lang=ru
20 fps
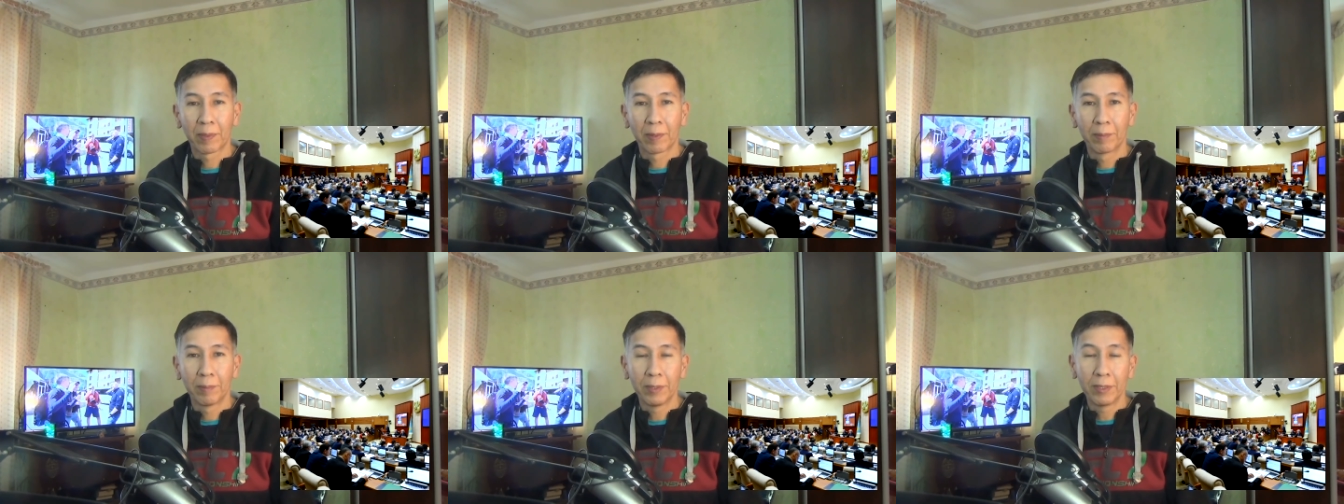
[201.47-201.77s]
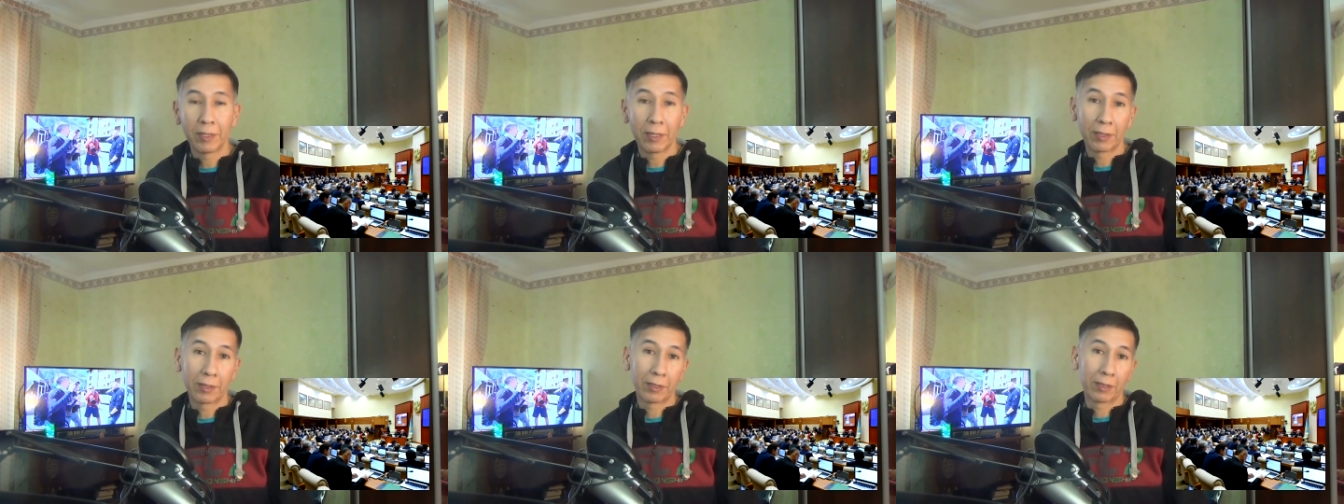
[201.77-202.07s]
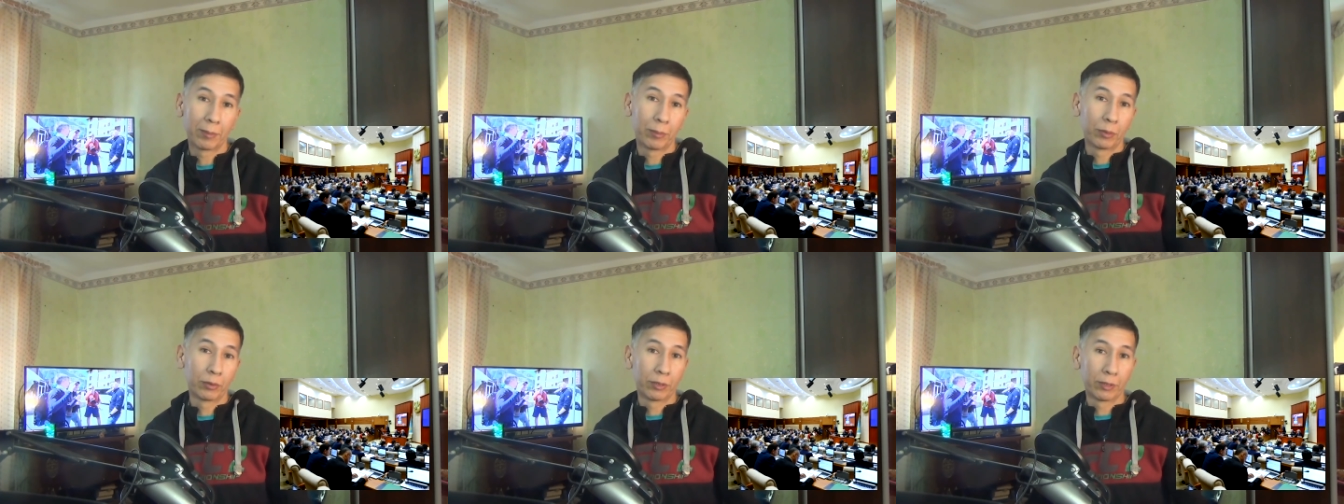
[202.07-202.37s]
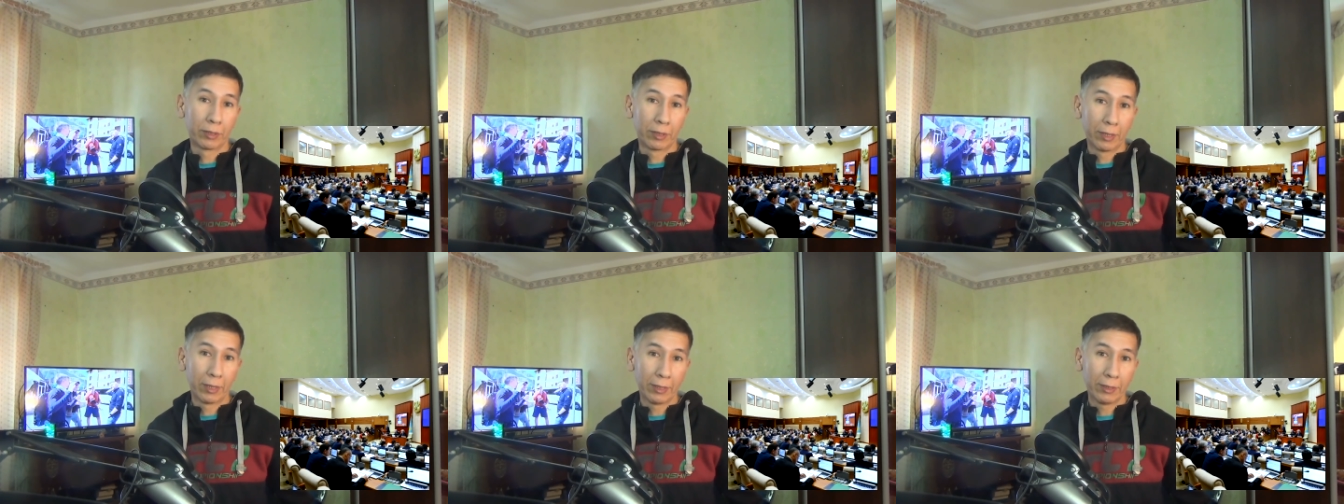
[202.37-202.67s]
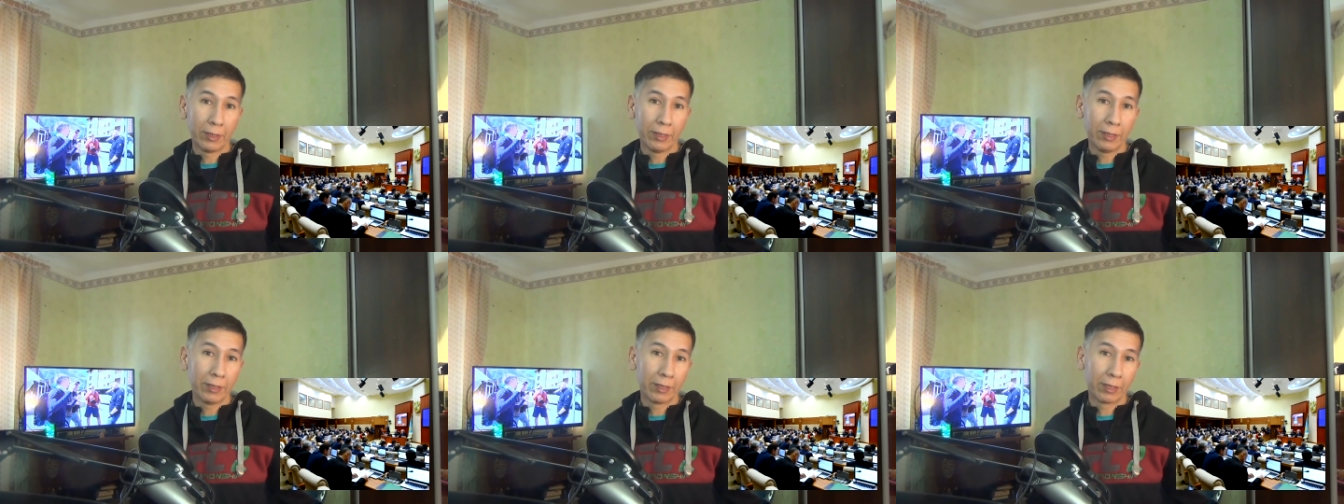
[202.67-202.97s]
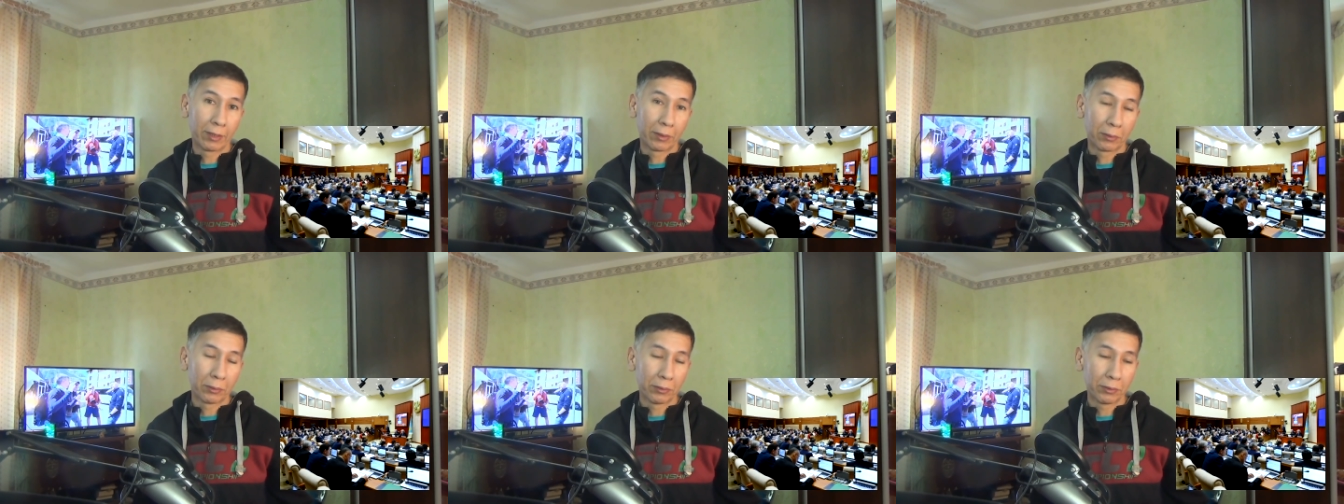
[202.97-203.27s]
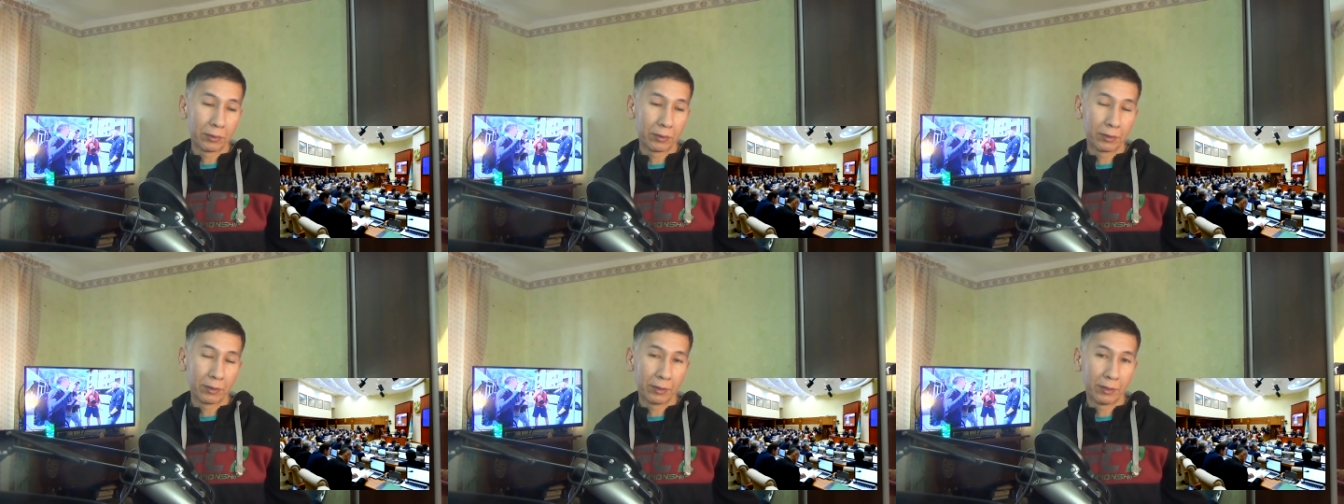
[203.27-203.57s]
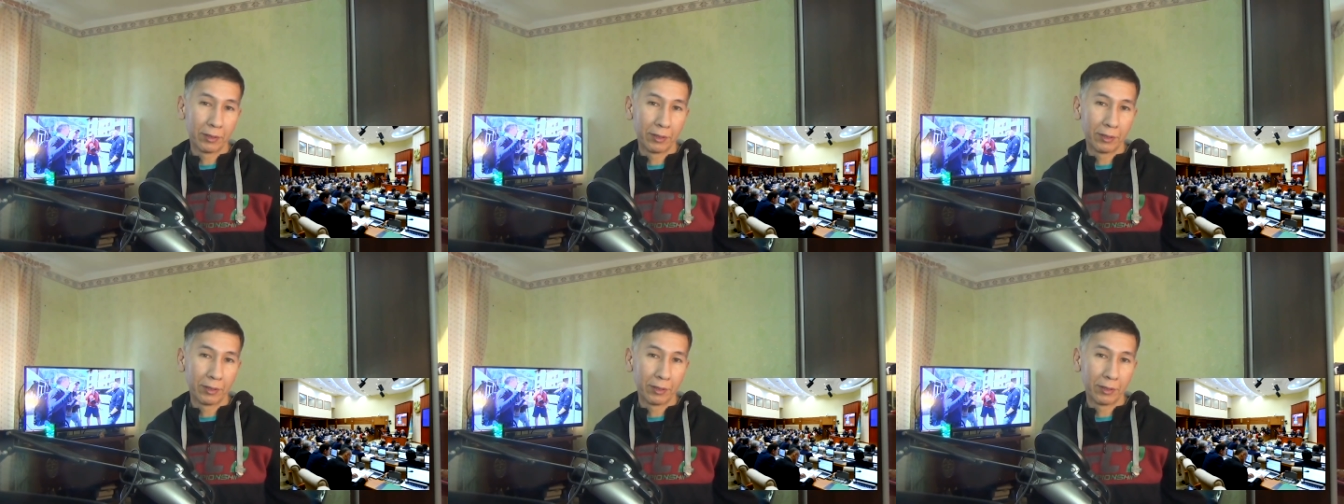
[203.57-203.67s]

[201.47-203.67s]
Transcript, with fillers: Мы как работодатель, народ